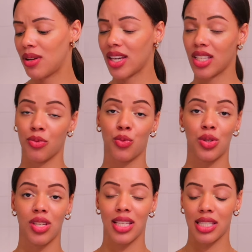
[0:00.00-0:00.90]
et si vous
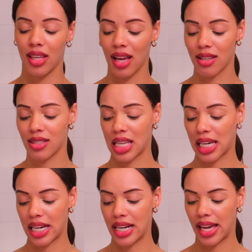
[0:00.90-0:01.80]
utilisez un
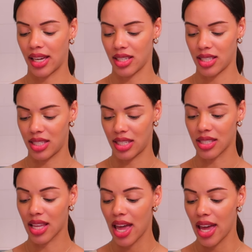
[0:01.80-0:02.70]
stérilet, ils
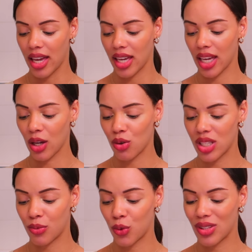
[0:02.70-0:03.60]
disent. Et au
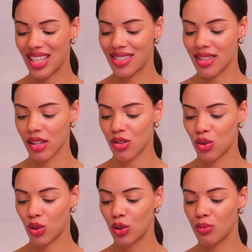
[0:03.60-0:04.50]
niveau des
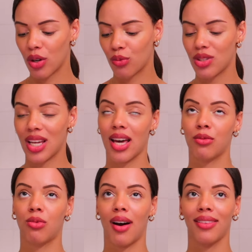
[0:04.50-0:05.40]
symptômes, vous allez
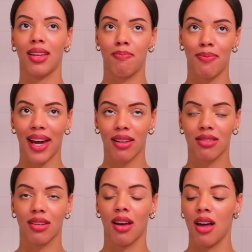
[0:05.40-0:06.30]
avoir des
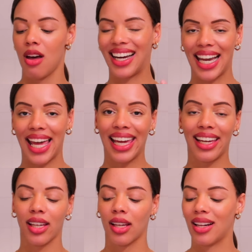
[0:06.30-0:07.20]
pertes claires,
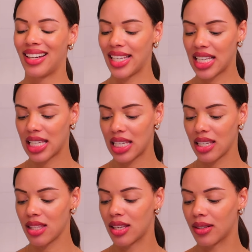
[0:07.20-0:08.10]

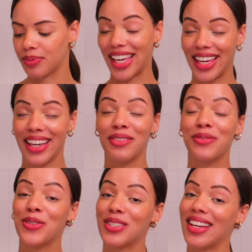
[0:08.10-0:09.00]
liquides et
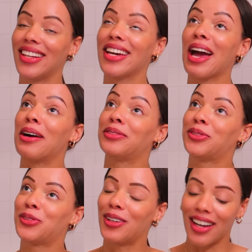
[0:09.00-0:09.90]
vous allez
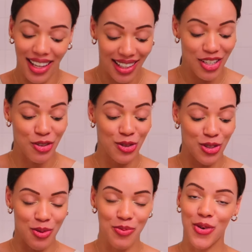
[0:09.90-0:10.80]
avoir
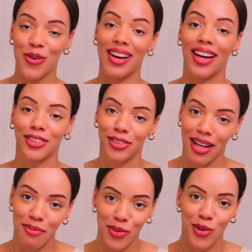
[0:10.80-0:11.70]
justement la
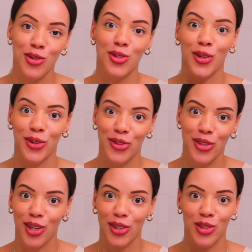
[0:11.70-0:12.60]
fameuse
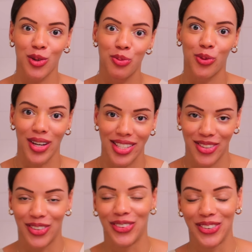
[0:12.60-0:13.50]
odeur de
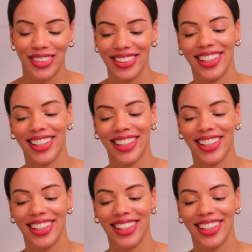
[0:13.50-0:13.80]
poisson,